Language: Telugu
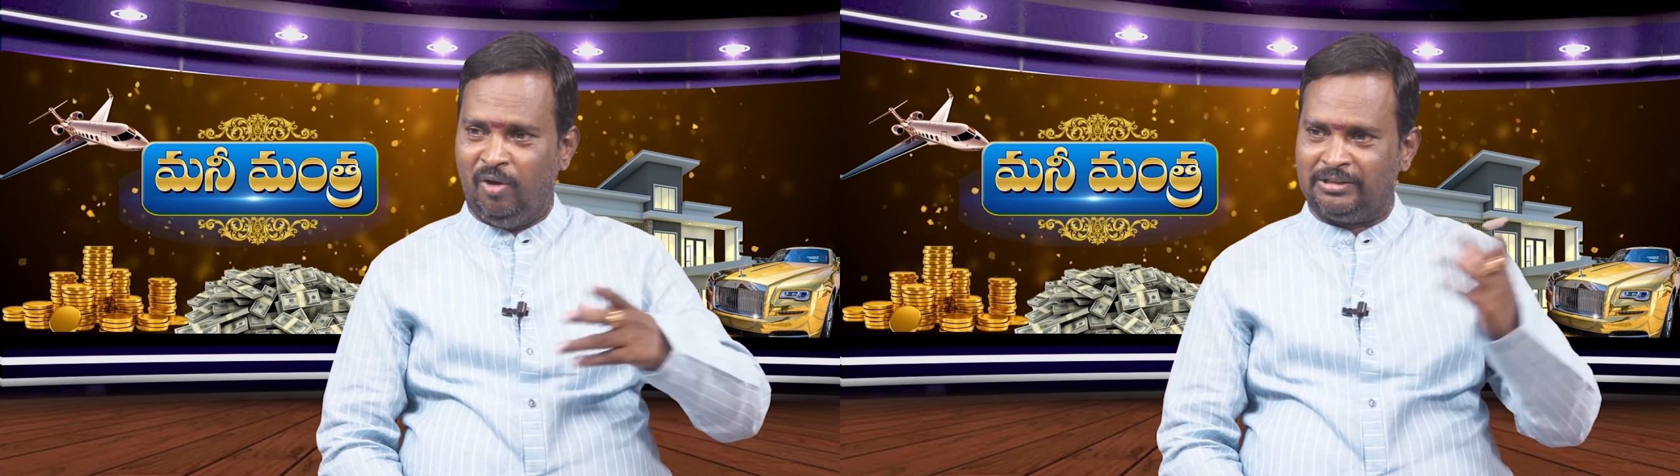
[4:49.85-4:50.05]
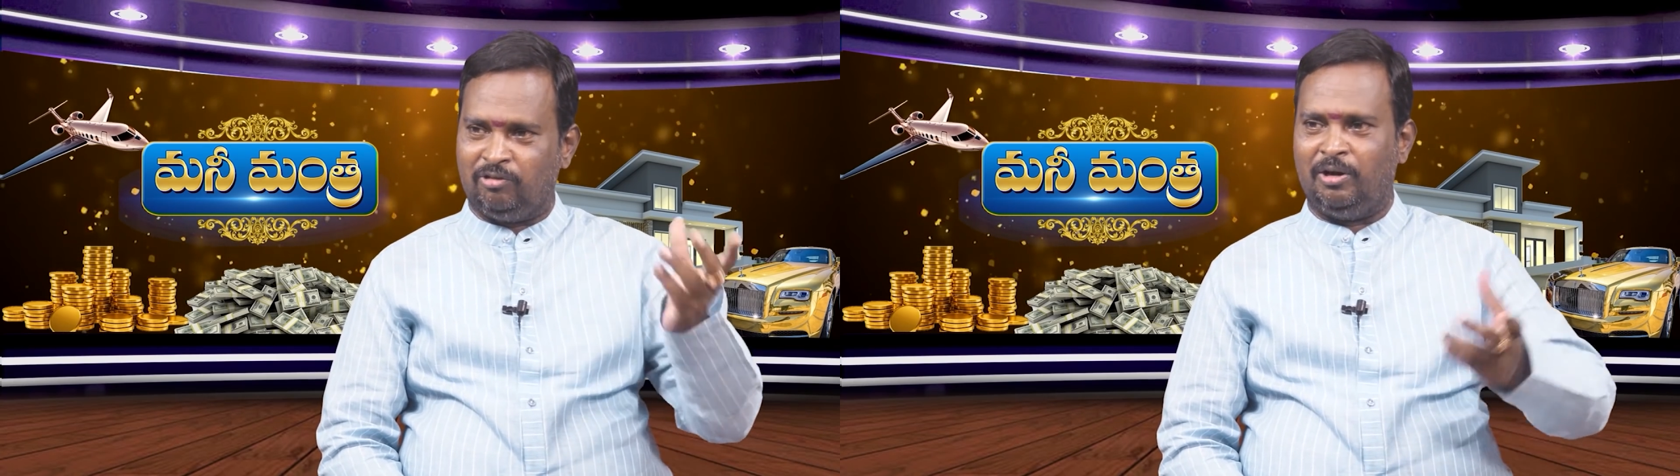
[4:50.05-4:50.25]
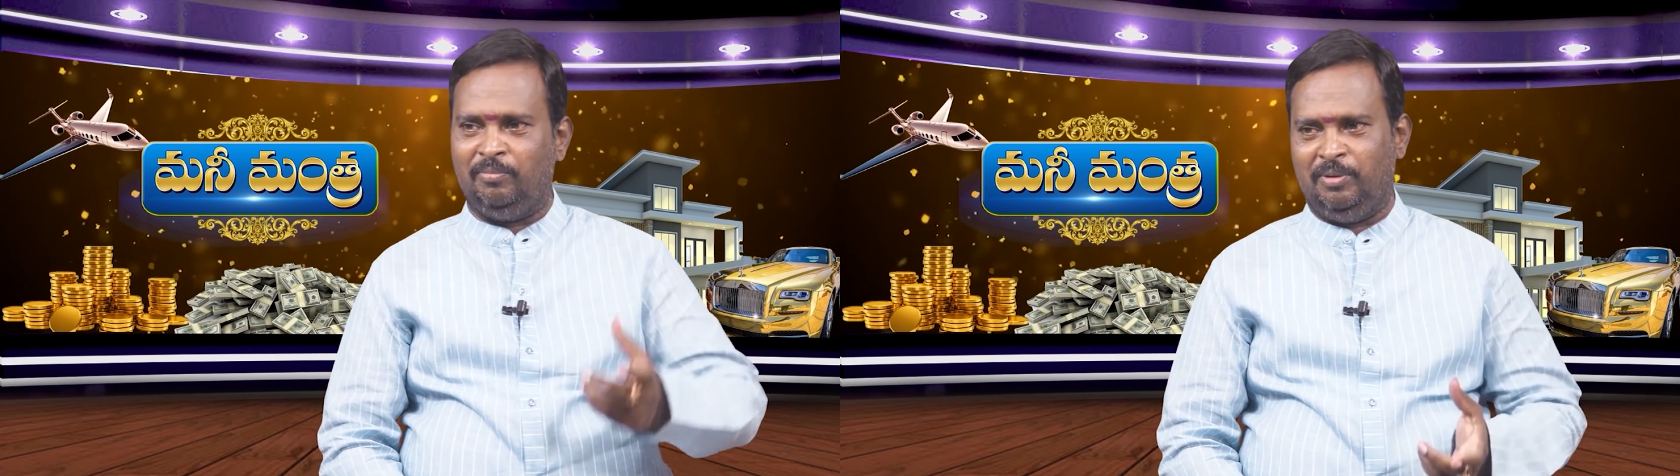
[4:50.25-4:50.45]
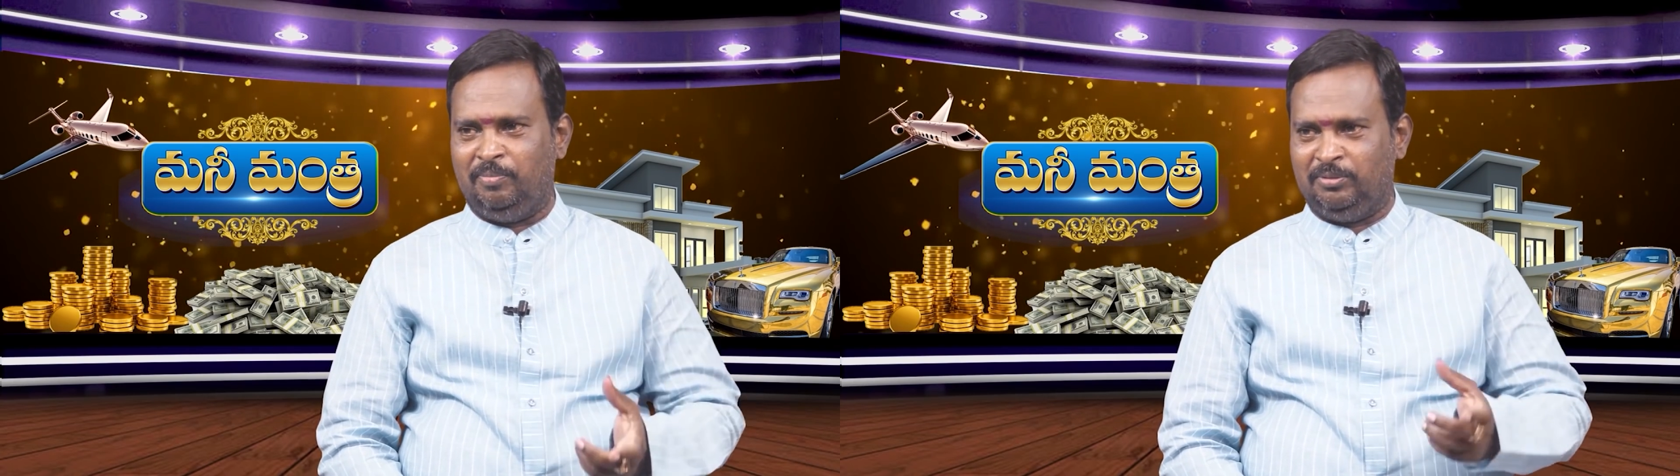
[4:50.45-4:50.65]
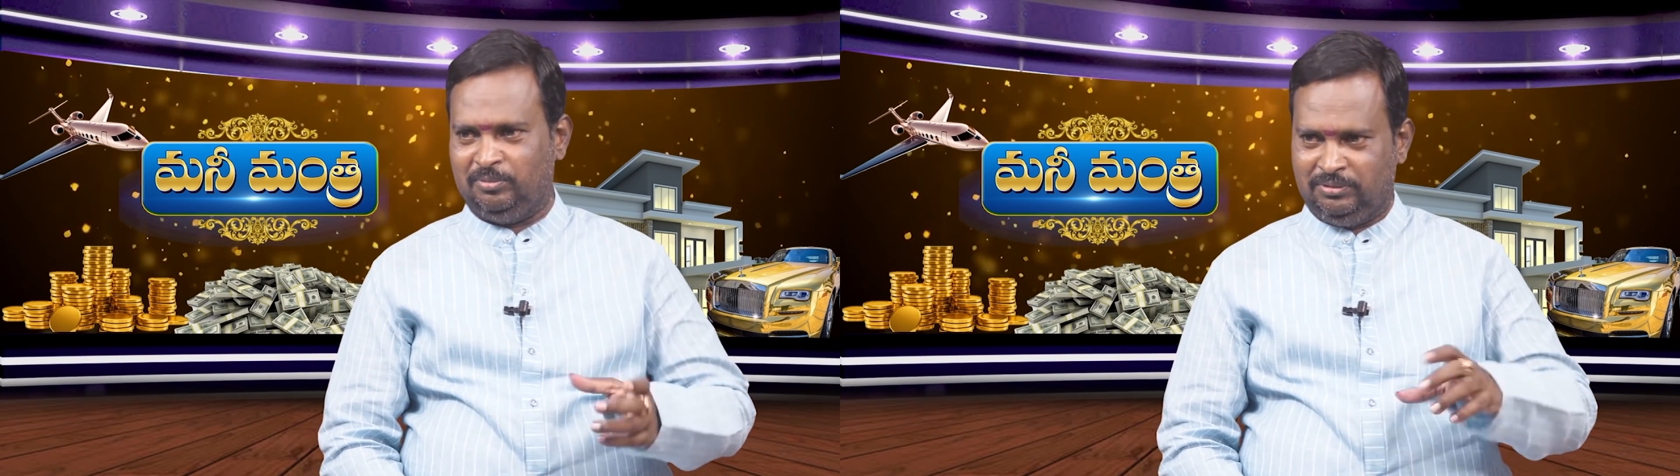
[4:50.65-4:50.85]
వాతావరణం
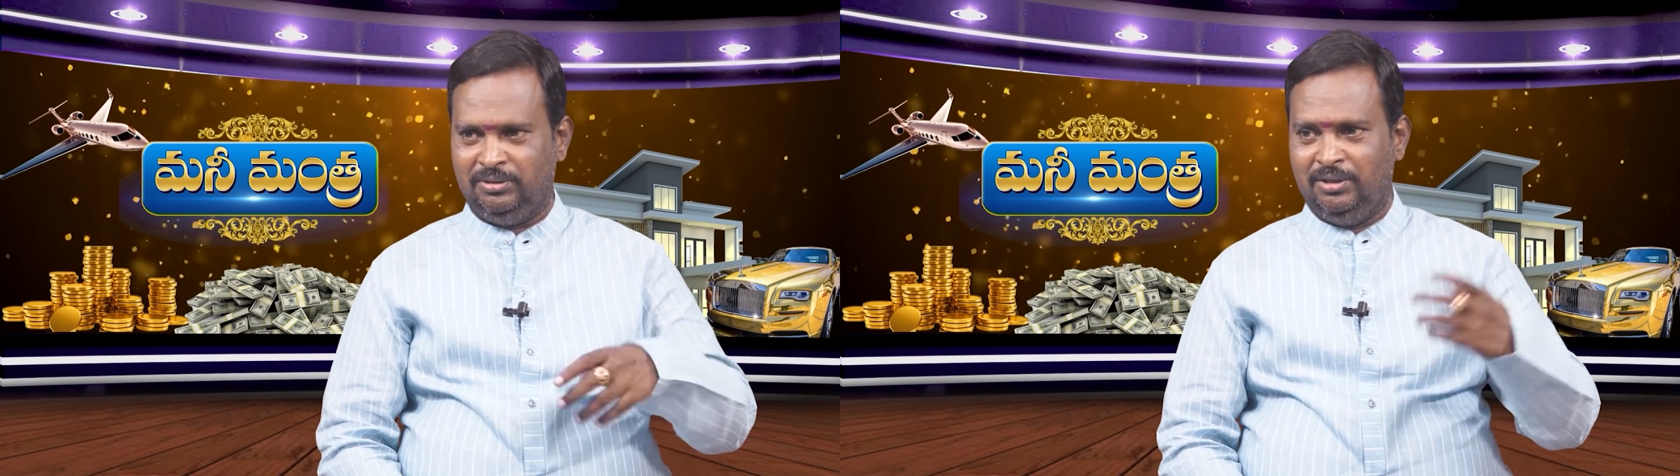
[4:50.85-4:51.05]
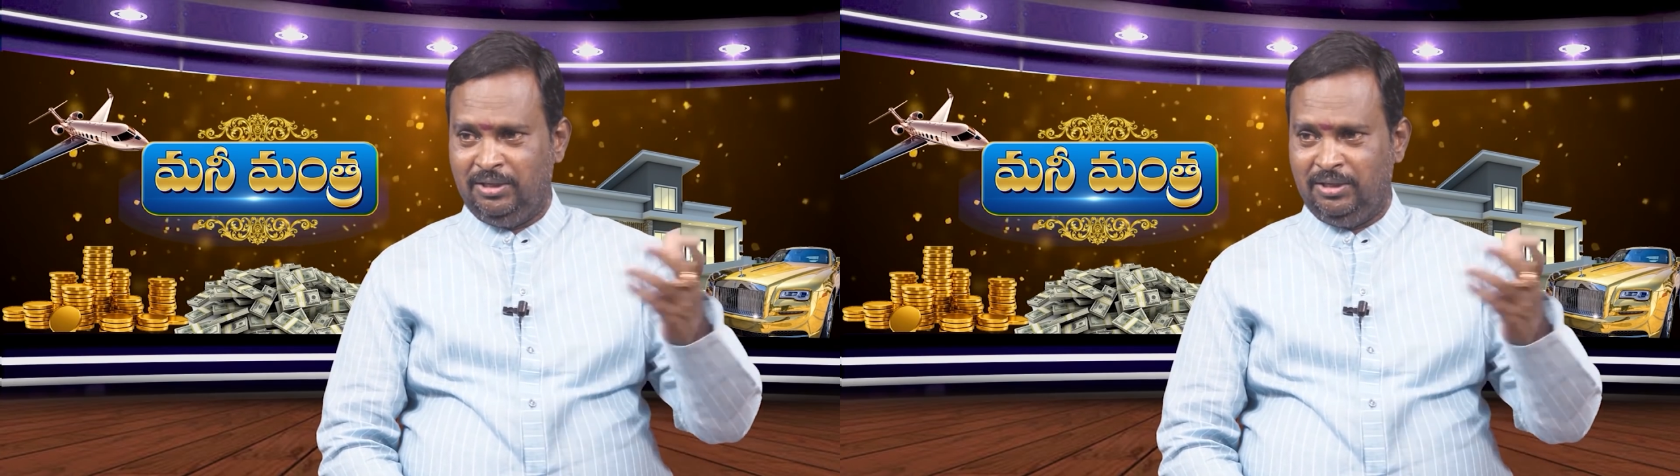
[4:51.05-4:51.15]
ఏర్పడుతుంది